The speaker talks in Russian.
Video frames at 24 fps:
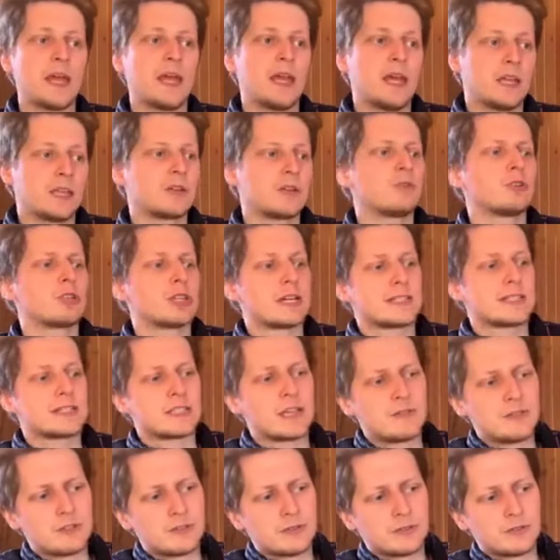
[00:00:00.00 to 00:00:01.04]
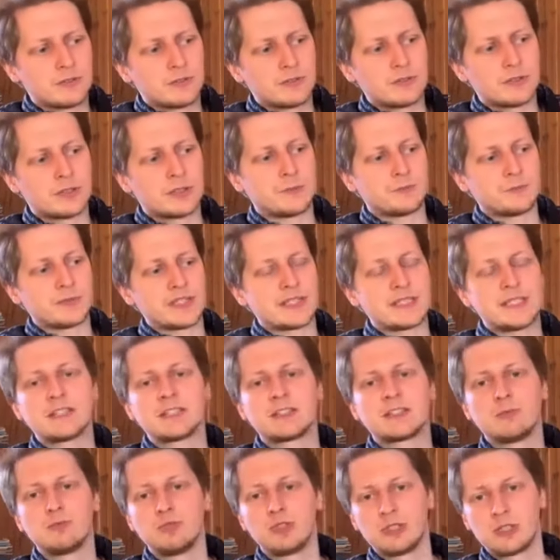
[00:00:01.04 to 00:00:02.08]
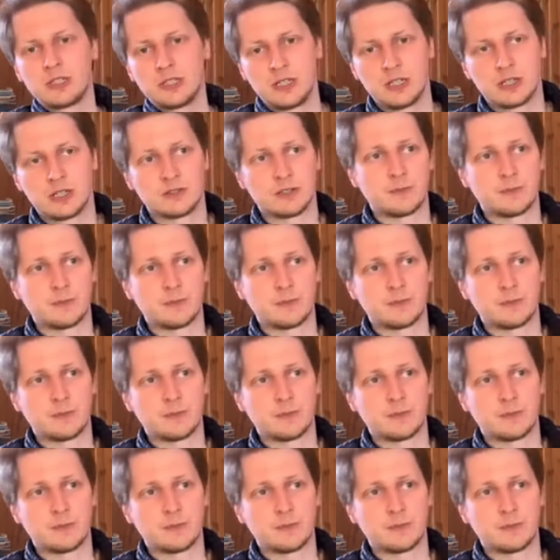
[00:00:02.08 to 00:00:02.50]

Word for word: Так вот, Асафьев э, с детства музицировал.